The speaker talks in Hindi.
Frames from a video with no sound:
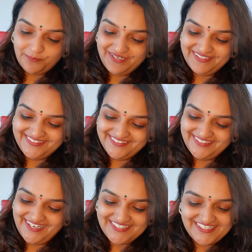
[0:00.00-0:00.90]
बट
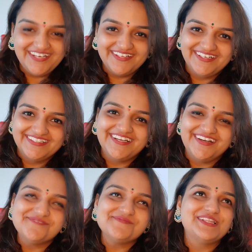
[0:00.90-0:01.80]
uh, अच्छा लग रहा था
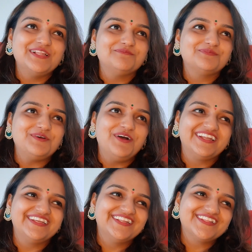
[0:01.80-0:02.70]
मतलब त्यौहार
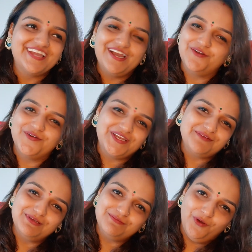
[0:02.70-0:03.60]
के दिन तैयार होने के
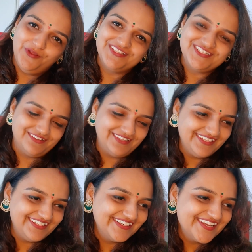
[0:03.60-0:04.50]
बाद बहुत अच्छा लगता है
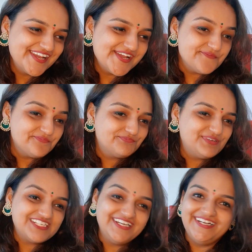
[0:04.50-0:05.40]
आई थिंक
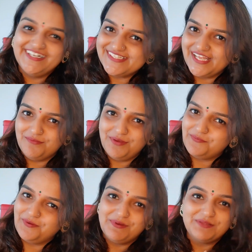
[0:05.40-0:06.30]
पिछले डेढ़ साल में
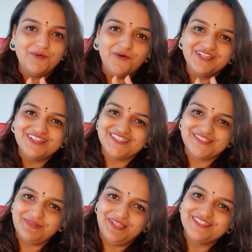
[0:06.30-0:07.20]
आपको ये बात बहुत अच्छे
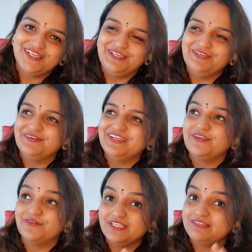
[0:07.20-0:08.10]
से पता चल गई होगी
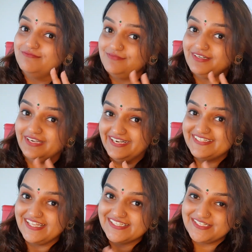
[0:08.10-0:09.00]
क्योंकि डेढ़
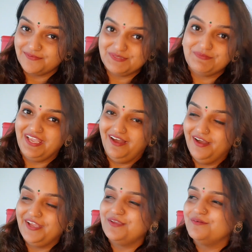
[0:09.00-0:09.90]
साल से जब से मैं यहाँ
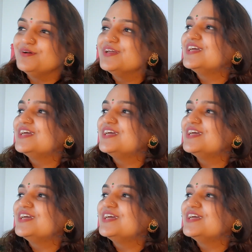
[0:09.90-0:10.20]
आई हूँ